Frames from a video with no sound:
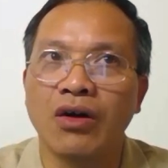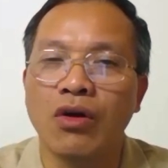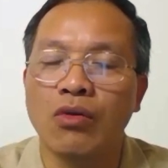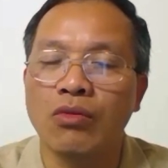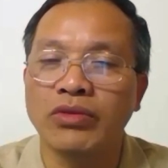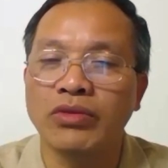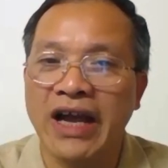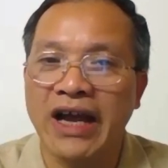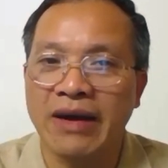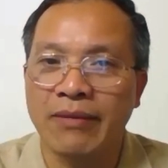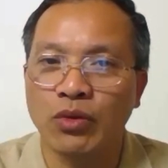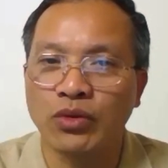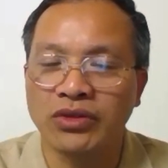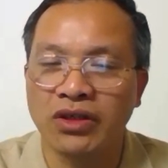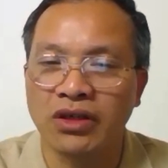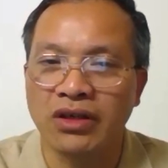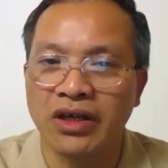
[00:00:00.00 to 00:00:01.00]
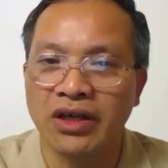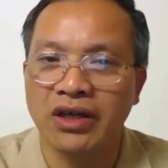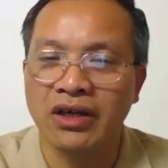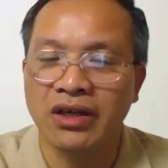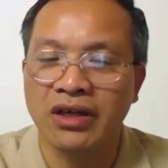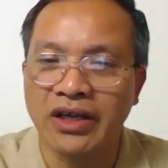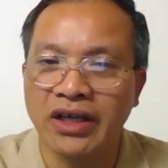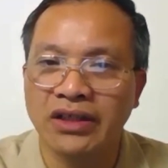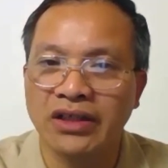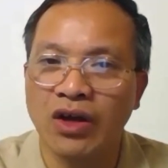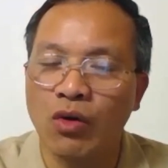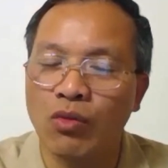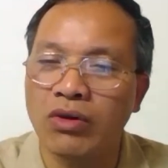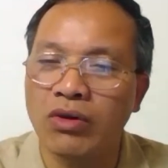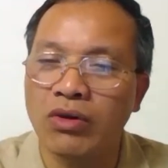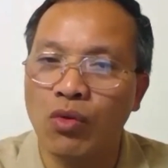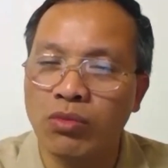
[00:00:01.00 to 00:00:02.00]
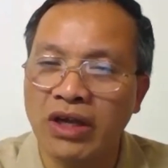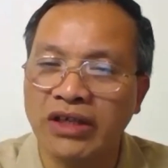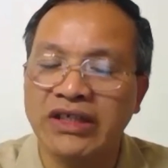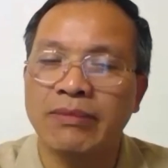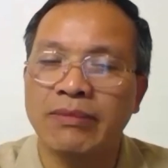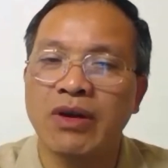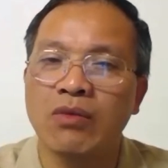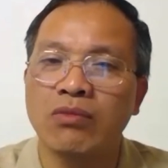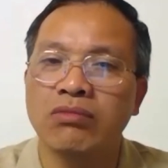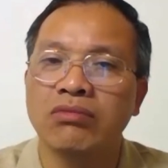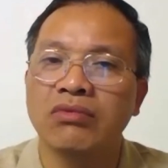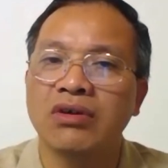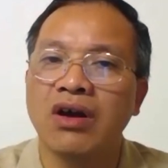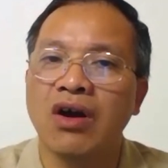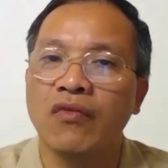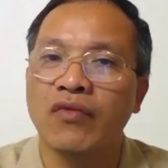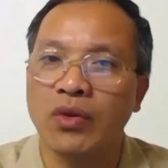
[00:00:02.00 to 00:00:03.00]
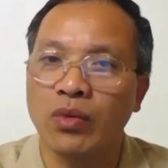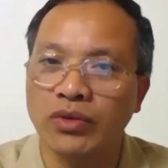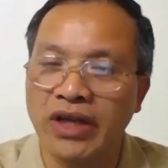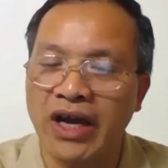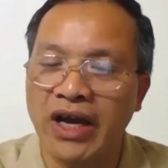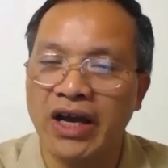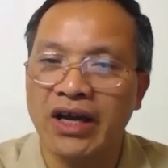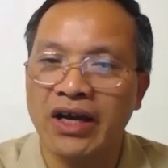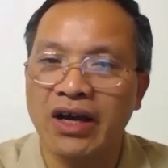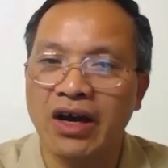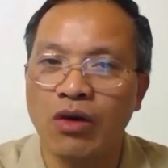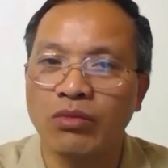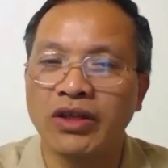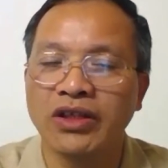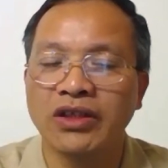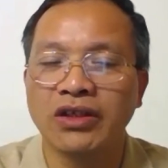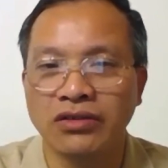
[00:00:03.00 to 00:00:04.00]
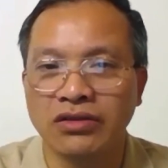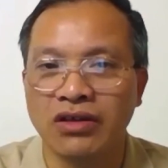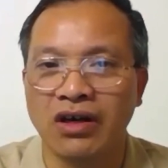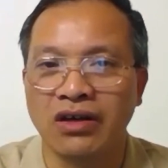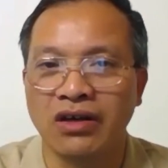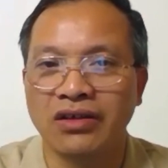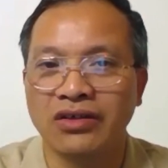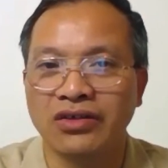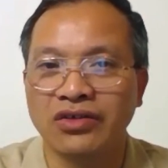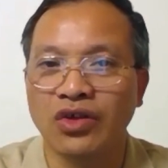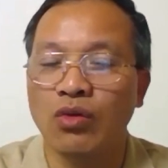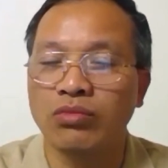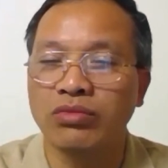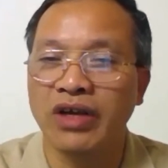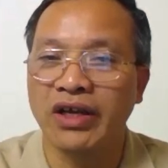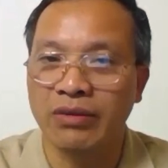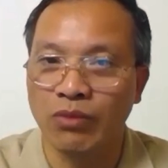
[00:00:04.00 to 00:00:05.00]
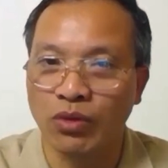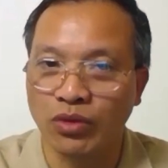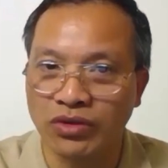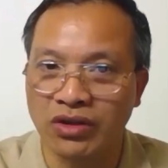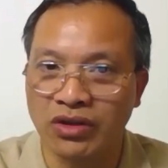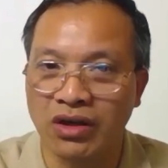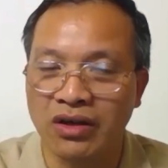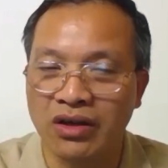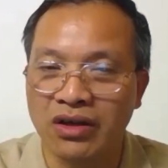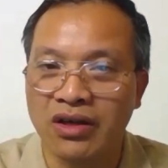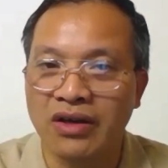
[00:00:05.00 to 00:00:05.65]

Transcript: ông nhạ bộ trưởng đây gần đây ấy, thì ông cũng là giám đốc học viện quốc gia ông lên thứ trưởng rồi ông nhảy đến bộ trưởng